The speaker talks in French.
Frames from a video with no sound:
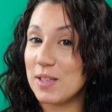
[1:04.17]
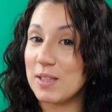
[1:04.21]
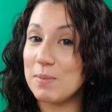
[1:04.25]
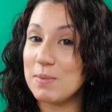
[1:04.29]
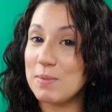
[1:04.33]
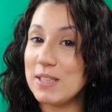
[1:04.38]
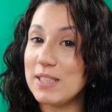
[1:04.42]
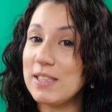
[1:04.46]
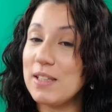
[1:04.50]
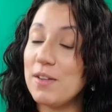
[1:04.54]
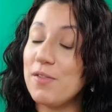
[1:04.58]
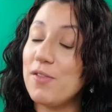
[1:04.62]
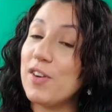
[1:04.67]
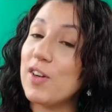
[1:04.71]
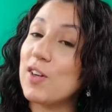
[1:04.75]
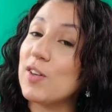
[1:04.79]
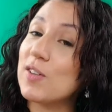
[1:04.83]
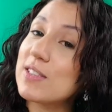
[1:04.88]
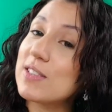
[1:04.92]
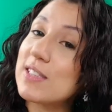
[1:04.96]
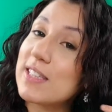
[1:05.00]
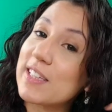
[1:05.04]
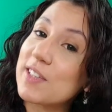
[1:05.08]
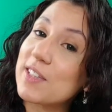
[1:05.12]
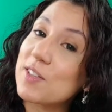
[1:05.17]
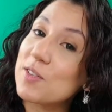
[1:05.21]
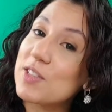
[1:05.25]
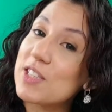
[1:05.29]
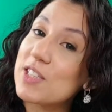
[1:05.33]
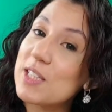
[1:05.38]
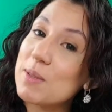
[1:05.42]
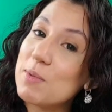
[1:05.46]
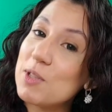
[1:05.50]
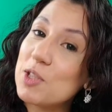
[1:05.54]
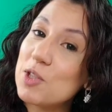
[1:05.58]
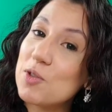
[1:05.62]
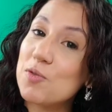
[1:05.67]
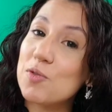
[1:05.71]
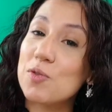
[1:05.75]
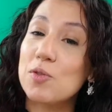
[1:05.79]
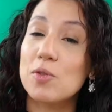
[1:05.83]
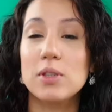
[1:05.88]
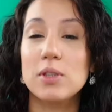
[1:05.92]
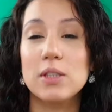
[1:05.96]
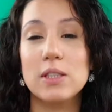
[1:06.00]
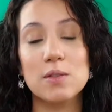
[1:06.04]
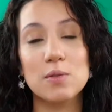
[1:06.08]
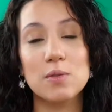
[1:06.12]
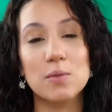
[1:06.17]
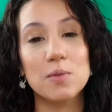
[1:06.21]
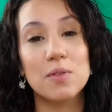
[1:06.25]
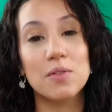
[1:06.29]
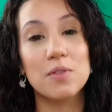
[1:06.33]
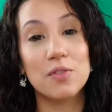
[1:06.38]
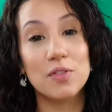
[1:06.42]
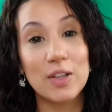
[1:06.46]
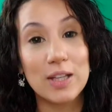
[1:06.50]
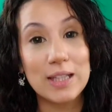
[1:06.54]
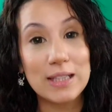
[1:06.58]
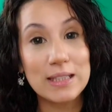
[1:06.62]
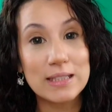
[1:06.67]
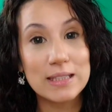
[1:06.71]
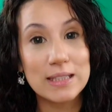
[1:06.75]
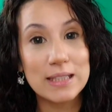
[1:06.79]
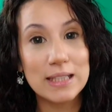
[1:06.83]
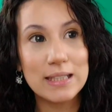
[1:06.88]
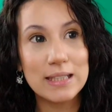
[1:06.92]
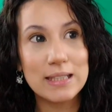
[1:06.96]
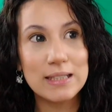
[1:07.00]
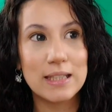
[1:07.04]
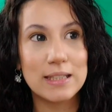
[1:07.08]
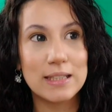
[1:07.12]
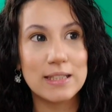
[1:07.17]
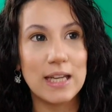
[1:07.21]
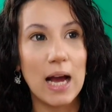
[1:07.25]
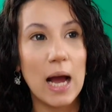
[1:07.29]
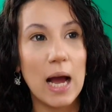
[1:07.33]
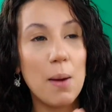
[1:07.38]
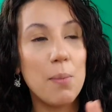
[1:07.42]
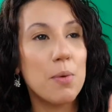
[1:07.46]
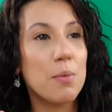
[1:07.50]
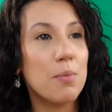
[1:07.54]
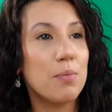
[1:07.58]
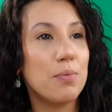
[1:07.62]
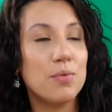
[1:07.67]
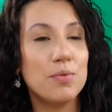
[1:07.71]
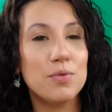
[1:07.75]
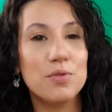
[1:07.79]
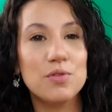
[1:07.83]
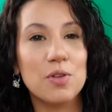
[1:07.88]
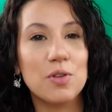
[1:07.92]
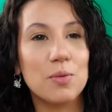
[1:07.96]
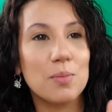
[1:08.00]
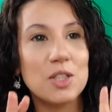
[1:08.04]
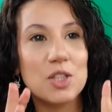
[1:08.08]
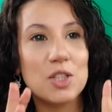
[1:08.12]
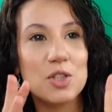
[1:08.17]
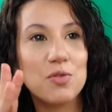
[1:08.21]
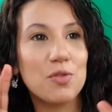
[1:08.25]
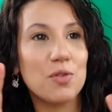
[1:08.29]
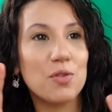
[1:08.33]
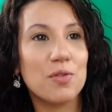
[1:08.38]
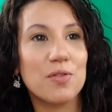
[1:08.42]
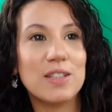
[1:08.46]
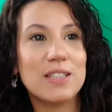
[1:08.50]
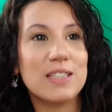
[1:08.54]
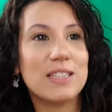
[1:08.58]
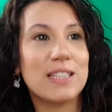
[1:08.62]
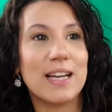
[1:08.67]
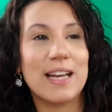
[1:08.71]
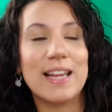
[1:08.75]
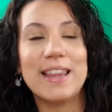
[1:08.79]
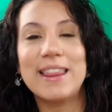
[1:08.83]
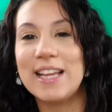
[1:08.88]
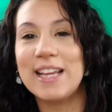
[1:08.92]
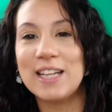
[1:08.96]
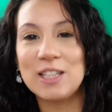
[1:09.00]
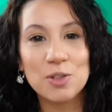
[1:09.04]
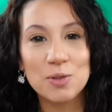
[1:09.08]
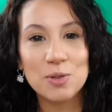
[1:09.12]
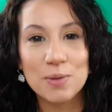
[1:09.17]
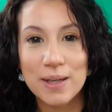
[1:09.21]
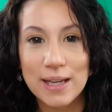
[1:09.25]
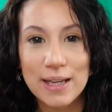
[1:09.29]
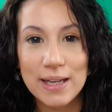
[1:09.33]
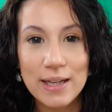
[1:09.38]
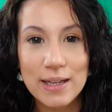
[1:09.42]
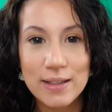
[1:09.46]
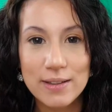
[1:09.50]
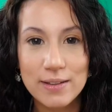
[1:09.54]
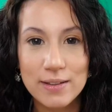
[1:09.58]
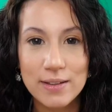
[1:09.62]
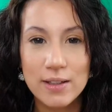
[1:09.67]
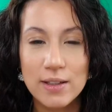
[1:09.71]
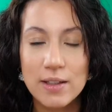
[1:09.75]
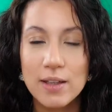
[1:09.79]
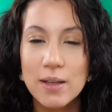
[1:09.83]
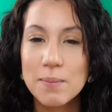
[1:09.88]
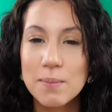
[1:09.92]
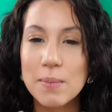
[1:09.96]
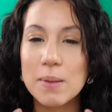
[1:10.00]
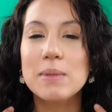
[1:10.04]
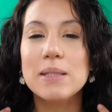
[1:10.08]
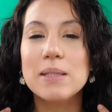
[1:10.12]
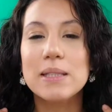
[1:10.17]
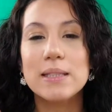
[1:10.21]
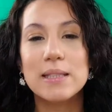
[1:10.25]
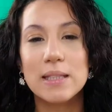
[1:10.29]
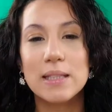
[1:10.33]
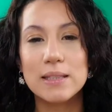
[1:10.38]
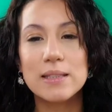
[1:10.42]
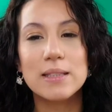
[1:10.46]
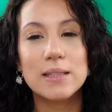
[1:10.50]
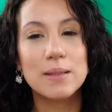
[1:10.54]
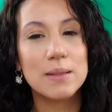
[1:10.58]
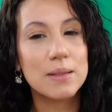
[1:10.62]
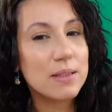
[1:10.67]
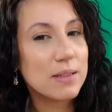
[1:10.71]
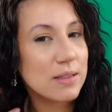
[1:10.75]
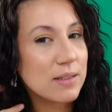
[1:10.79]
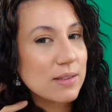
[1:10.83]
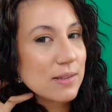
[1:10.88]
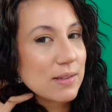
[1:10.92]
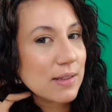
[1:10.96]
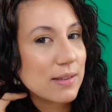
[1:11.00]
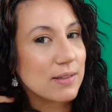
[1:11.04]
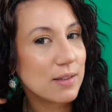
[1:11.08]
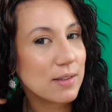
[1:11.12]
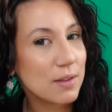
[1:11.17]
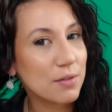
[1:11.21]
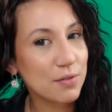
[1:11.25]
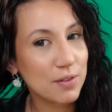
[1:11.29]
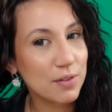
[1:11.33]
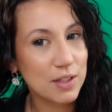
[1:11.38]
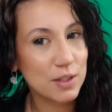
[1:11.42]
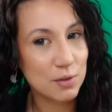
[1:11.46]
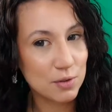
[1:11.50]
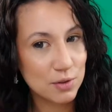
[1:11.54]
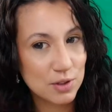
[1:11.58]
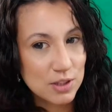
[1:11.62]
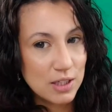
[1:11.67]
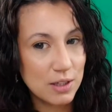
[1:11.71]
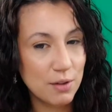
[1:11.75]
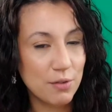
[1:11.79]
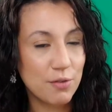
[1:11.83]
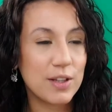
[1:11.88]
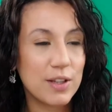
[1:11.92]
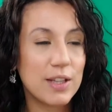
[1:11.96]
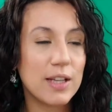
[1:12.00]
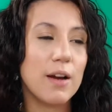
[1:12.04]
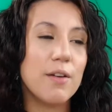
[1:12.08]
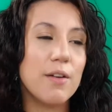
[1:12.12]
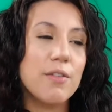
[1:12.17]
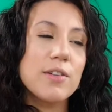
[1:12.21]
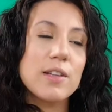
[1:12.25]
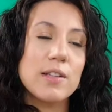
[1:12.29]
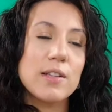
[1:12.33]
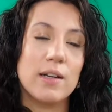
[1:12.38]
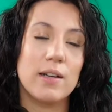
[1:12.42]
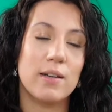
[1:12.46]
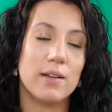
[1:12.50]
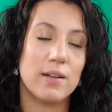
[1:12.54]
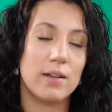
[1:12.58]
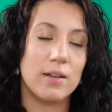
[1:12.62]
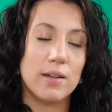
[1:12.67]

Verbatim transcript: il y a des petites différences. C'est-à-dire que j'ai mes cheveux qui sont frisés, c'est-à-dire un peu plus dans mes cheveux, on va dire, naturels. Même si ça, ça a été fait, euh, je l'ai fait grave, ça